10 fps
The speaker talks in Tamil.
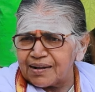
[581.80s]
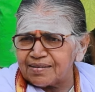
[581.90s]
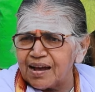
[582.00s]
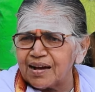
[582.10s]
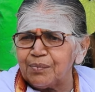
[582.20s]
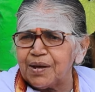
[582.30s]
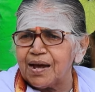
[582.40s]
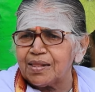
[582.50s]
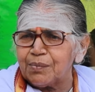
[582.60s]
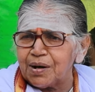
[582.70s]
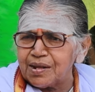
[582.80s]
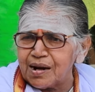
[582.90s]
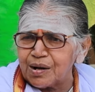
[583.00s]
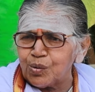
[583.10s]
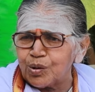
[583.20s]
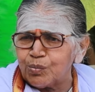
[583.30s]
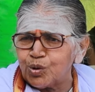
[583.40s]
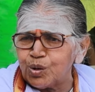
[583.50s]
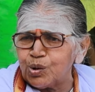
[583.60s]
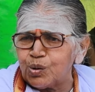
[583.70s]
அரசாங்கமே அந்த மாதிரியான ஒரு
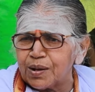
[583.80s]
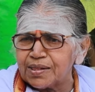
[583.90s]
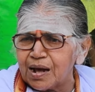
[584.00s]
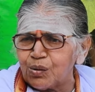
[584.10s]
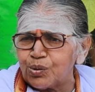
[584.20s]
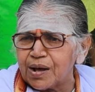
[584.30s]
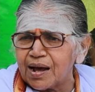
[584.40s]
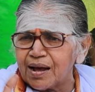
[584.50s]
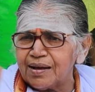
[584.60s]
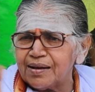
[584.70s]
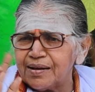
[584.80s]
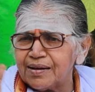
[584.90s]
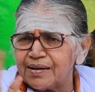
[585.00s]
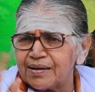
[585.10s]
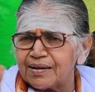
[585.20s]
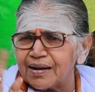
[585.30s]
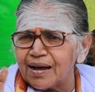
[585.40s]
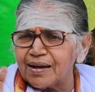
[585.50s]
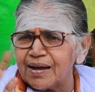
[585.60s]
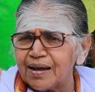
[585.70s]
முடிவுக்கு வந்தால் கூட
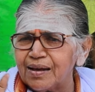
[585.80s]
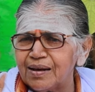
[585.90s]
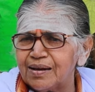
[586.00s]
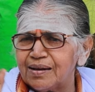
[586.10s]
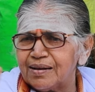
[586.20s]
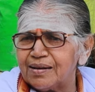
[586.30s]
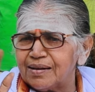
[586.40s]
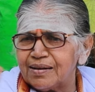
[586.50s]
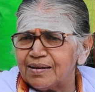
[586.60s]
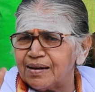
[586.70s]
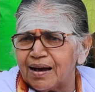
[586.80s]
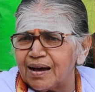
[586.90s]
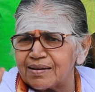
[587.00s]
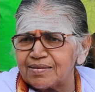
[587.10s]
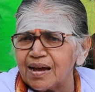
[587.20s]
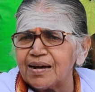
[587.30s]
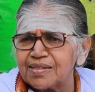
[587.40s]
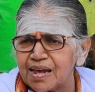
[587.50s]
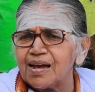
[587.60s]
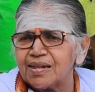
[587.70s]
நாங்கள்
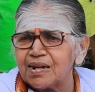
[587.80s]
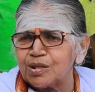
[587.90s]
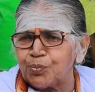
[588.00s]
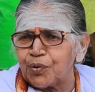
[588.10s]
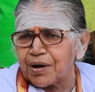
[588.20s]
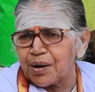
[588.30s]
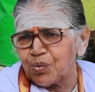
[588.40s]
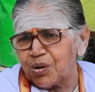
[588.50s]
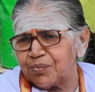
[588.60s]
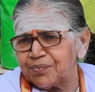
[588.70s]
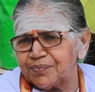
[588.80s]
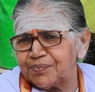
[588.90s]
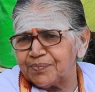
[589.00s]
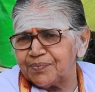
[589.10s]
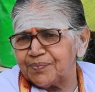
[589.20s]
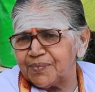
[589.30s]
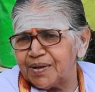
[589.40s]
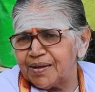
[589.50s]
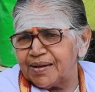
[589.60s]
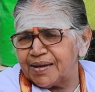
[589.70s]
அரசாங்கத்தையே எதிர்த்து போராடுவோம்
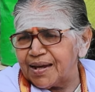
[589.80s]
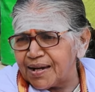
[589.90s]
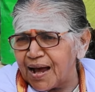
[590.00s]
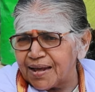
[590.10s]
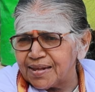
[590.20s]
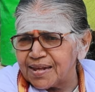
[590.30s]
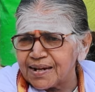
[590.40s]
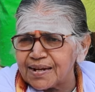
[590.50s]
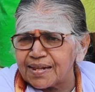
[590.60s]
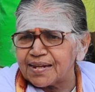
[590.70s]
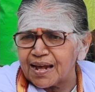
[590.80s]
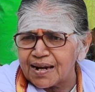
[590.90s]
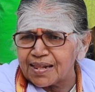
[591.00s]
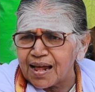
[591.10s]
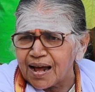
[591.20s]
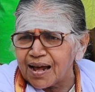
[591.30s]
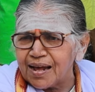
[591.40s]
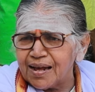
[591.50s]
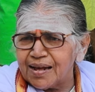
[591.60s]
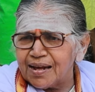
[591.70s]
ஏன்னா அது இருக்கிறதுனால தான்
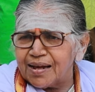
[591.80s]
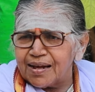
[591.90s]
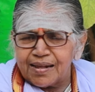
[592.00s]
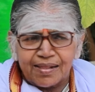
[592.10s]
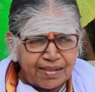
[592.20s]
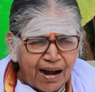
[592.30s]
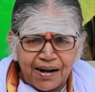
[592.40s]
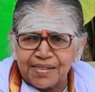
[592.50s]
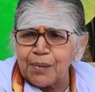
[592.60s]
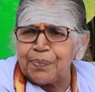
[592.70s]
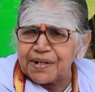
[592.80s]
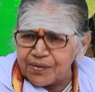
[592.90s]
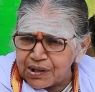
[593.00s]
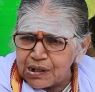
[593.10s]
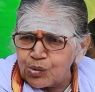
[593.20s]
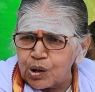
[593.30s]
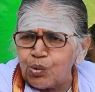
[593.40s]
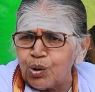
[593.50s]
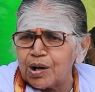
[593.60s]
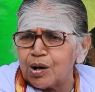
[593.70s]
தாழ்த்தப்பட்டவர்கள் கூட
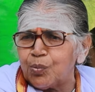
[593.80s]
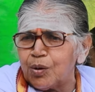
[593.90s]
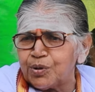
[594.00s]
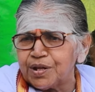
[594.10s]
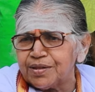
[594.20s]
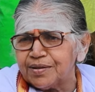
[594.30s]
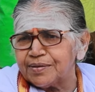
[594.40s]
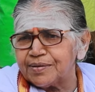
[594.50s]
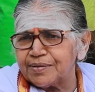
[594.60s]
கோயிலுக்கு போக முடியுது